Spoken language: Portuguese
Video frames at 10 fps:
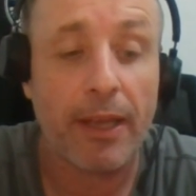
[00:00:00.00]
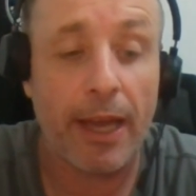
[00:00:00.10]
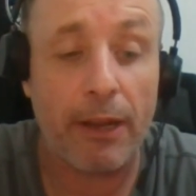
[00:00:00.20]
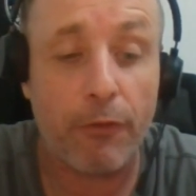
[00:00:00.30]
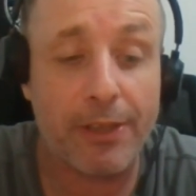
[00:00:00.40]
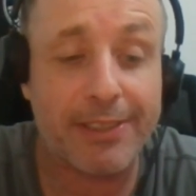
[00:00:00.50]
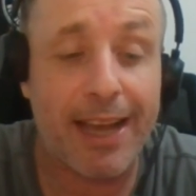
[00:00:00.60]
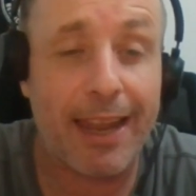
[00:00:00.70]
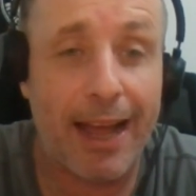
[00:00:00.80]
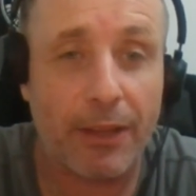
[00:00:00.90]
Ele foi
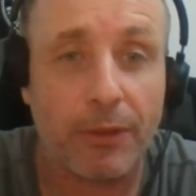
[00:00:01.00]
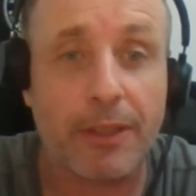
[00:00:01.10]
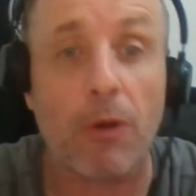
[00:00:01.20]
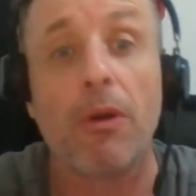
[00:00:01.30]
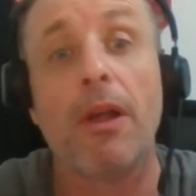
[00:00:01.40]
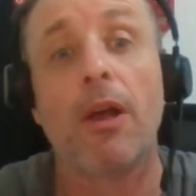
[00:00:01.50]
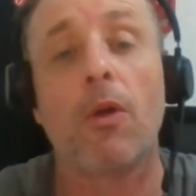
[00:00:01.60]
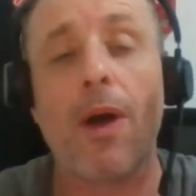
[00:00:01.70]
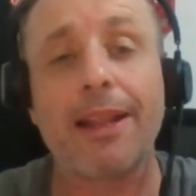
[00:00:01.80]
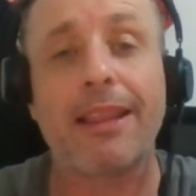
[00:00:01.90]
escalado. Então,
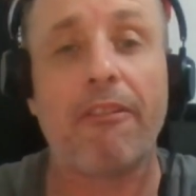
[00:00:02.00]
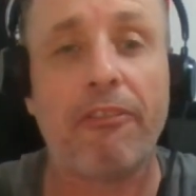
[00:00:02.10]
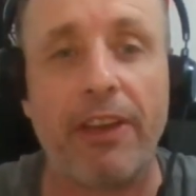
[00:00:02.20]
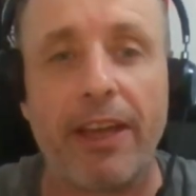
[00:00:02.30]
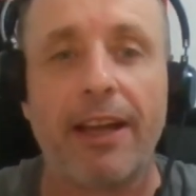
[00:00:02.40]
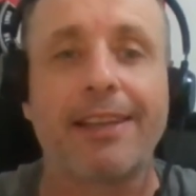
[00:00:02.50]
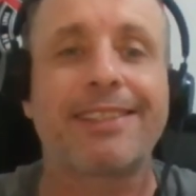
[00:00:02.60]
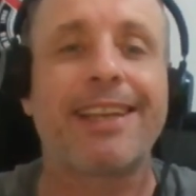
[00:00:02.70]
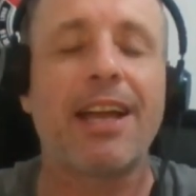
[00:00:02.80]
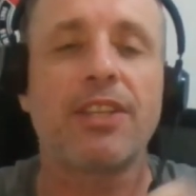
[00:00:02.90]
quarta-feira, às
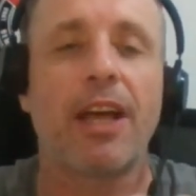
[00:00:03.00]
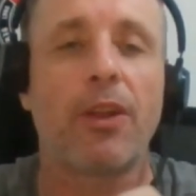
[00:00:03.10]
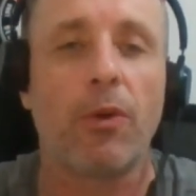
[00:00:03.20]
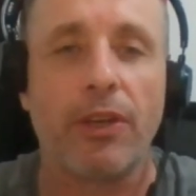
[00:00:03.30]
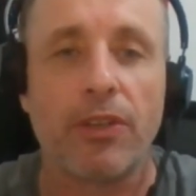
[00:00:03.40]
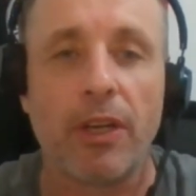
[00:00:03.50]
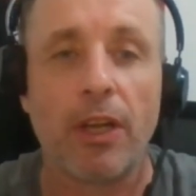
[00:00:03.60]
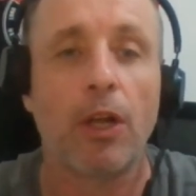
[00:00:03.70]
sete da noite,